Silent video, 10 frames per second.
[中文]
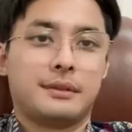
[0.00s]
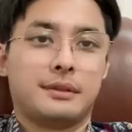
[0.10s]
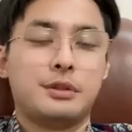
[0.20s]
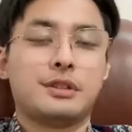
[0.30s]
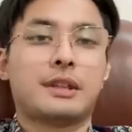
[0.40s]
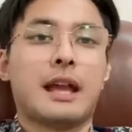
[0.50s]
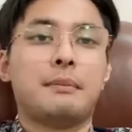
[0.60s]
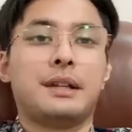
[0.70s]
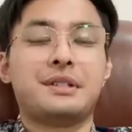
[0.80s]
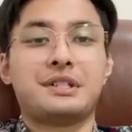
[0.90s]
尤其是台
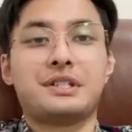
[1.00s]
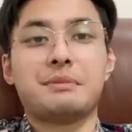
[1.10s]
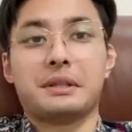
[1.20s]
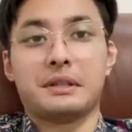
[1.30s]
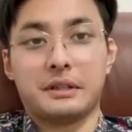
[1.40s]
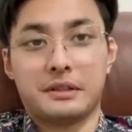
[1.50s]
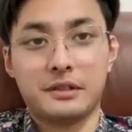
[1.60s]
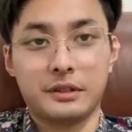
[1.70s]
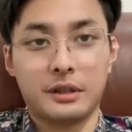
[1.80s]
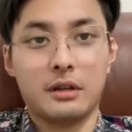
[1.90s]
媒跟西媒在这里
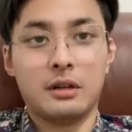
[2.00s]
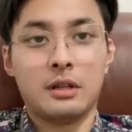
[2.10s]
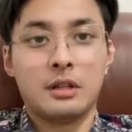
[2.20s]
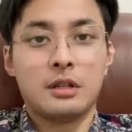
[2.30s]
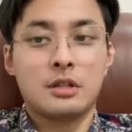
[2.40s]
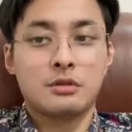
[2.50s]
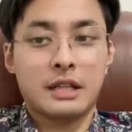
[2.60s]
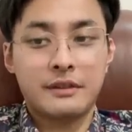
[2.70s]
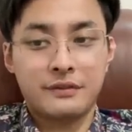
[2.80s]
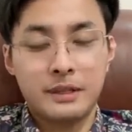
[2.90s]
造谣，说
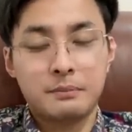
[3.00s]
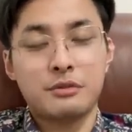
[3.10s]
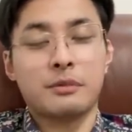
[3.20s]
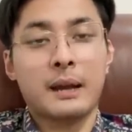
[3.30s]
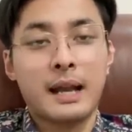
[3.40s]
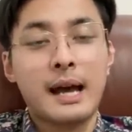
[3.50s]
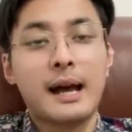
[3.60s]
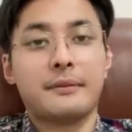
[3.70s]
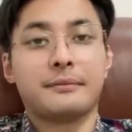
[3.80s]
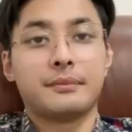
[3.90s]
南非不举办
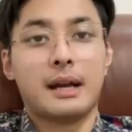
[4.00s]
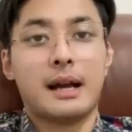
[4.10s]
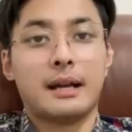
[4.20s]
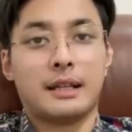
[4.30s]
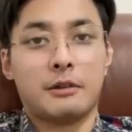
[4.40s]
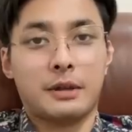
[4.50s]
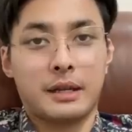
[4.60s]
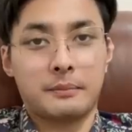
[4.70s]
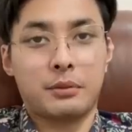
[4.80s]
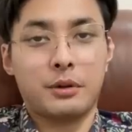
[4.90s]
了啊，因
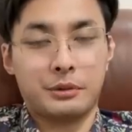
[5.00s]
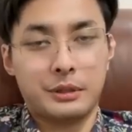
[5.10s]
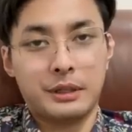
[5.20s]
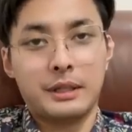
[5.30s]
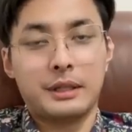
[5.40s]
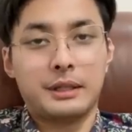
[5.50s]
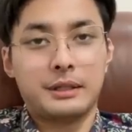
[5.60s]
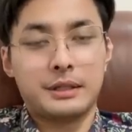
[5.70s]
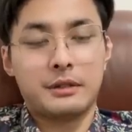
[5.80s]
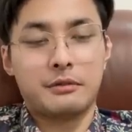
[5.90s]
为迫于
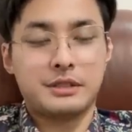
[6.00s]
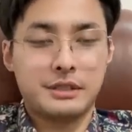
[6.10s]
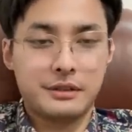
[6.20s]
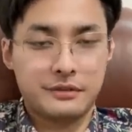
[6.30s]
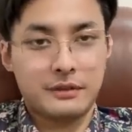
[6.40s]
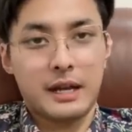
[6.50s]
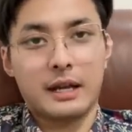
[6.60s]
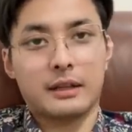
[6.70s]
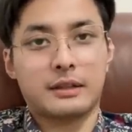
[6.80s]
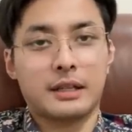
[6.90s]
这个国际
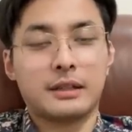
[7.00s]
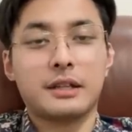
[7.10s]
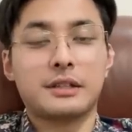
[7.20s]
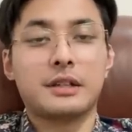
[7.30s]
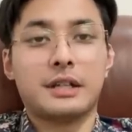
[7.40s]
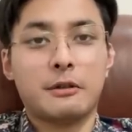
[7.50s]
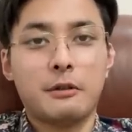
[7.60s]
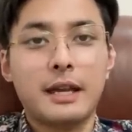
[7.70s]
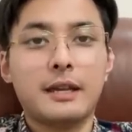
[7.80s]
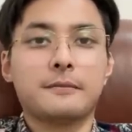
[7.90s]
法庭的这个淫
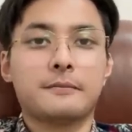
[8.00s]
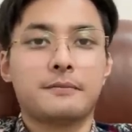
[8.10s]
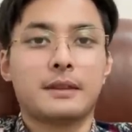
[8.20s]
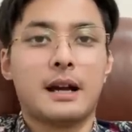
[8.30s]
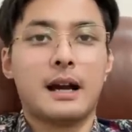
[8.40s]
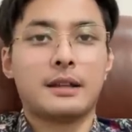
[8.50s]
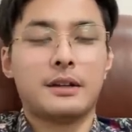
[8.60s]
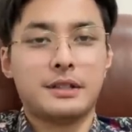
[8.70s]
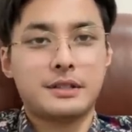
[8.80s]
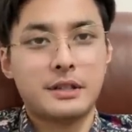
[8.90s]
威啊，
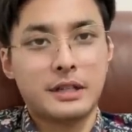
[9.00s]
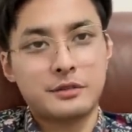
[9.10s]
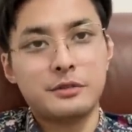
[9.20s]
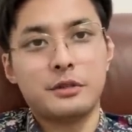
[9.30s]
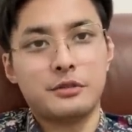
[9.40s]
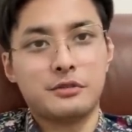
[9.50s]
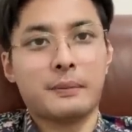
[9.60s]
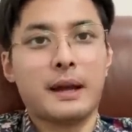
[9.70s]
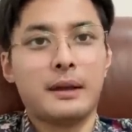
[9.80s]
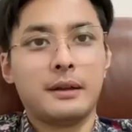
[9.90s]
要移交给中国去举
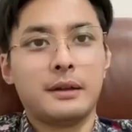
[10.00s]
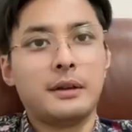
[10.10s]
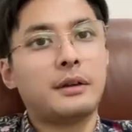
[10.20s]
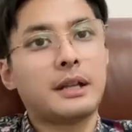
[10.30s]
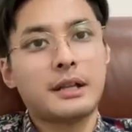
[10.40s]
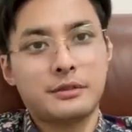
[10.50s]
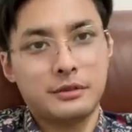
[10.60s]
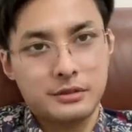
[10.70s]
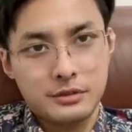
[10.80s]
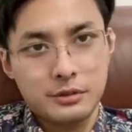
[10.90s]
办。后来
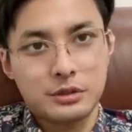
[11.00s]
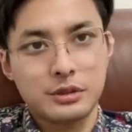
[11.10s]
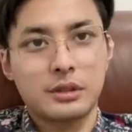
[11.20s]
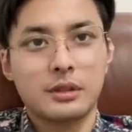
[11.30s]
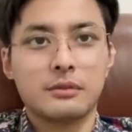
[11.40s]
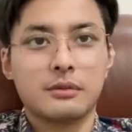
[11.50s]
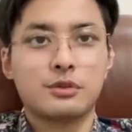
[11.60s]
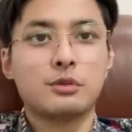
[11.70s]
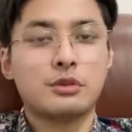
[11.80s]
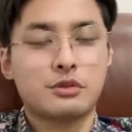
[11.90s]
就就是
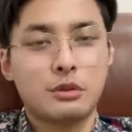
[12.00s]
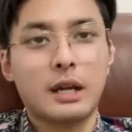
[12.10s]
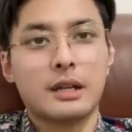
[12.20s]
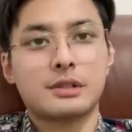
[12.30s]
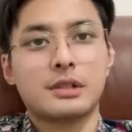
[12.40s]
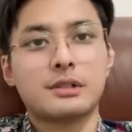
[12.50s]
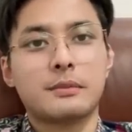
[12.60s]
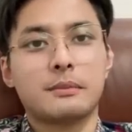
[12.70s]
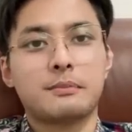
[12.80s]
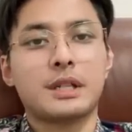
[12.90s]
中国就说了，这个是
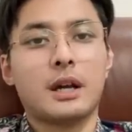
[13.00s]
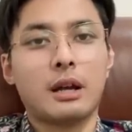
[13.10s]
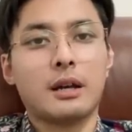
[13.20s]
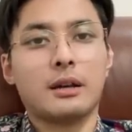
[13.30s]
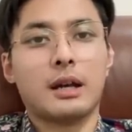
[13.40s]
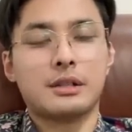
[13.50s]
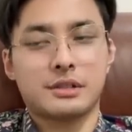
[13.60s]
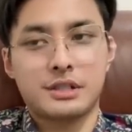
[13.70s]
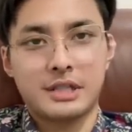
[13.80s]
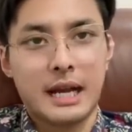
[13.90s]
辟谣了啊，这
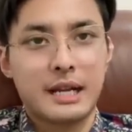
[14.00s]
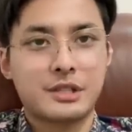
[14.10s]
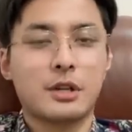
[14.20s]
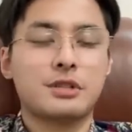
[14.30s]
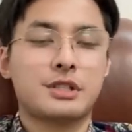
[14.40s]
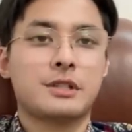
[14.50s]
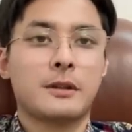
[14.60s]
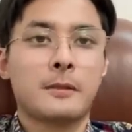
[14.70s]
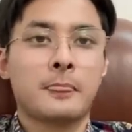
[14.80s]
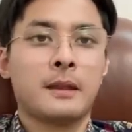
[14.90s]
是假消息。
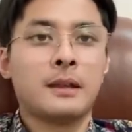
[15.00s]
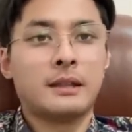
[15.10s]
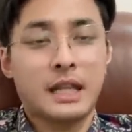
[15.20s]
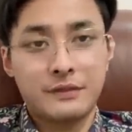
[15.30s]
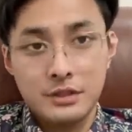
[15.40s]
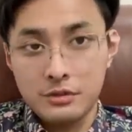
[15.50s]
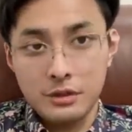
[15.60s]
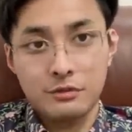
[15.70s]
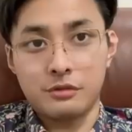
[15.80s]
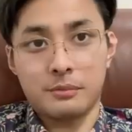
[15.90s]
南非就是
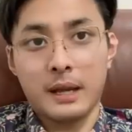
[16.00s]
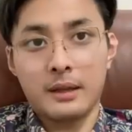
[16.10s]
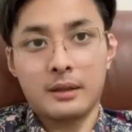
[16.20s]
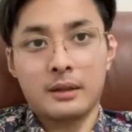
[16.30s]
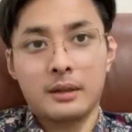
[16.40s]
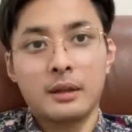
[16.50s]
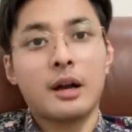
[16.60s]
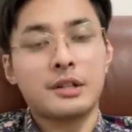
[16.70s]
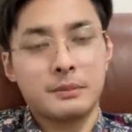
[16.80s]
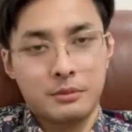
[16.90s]
要举办，
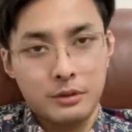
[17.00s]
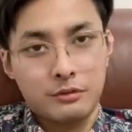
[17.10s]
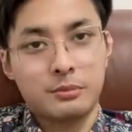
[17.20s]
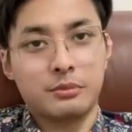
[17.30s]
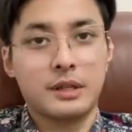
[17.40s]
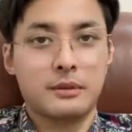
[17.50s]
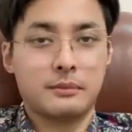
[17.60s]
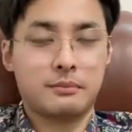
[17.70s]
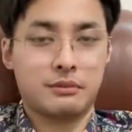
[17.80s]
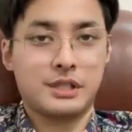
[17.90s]
而且不会拘捕肯
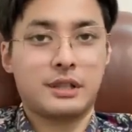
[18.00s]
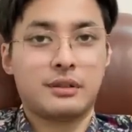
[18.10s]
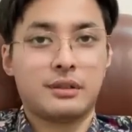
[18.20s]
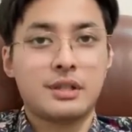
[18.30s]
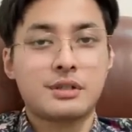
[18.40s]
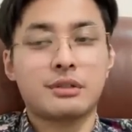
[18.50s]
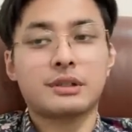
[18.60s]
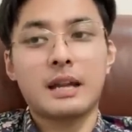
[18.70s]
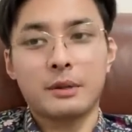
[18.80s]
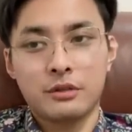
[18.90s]
普京，就
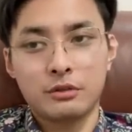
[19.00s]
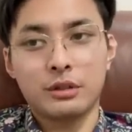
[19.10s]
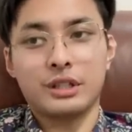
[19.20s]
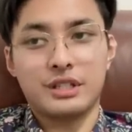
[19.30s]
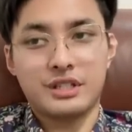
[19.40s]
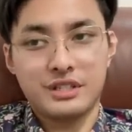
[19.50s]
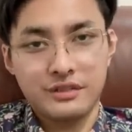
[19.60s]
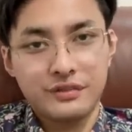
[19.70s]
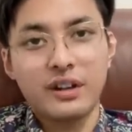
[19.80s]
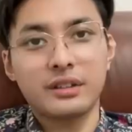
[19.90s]
代表说你
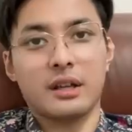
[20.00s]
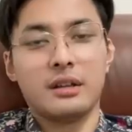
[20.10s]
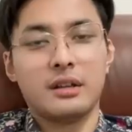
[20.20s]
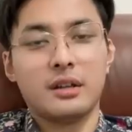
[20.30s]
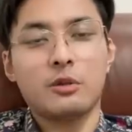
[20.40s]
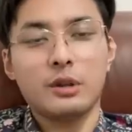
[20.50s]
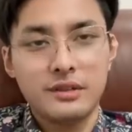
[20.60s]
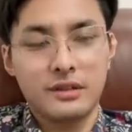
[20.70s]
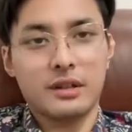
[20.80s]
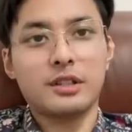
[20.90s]
西方的规
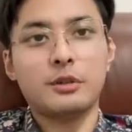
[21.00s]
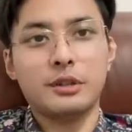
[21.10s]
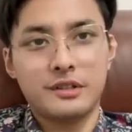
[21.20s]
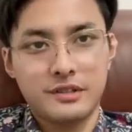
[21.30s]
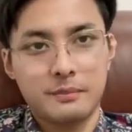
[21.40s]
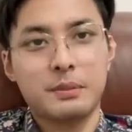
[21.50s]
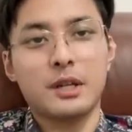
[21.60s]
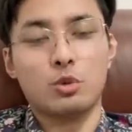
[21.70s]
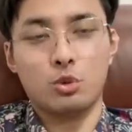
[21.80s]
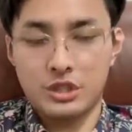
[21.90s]
则又一次
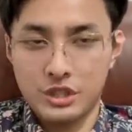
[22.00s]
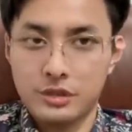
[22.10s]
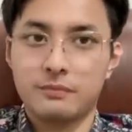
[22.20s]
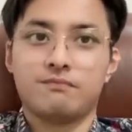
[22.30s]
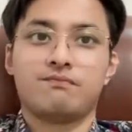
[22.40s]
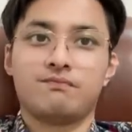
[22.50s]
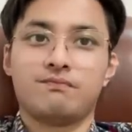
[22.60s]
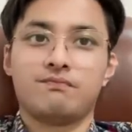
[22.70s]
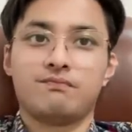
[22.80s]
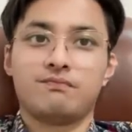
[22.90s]
被无视，
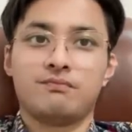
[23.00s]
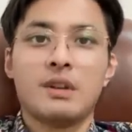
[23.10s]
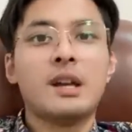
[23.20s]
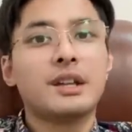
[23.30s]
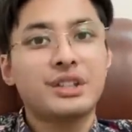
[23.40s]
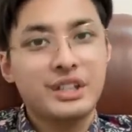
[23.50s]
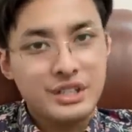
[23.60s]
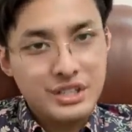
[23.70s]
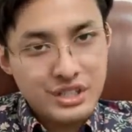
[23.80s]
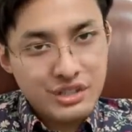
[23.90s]
你
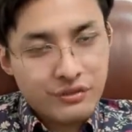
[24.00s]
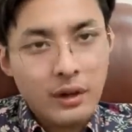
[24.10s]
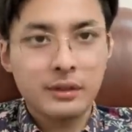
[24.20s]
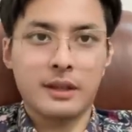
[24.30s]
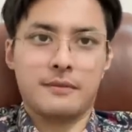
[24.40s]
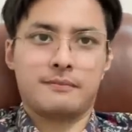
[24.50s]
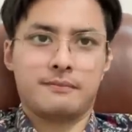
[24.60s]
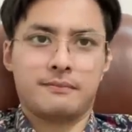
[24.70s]
西方的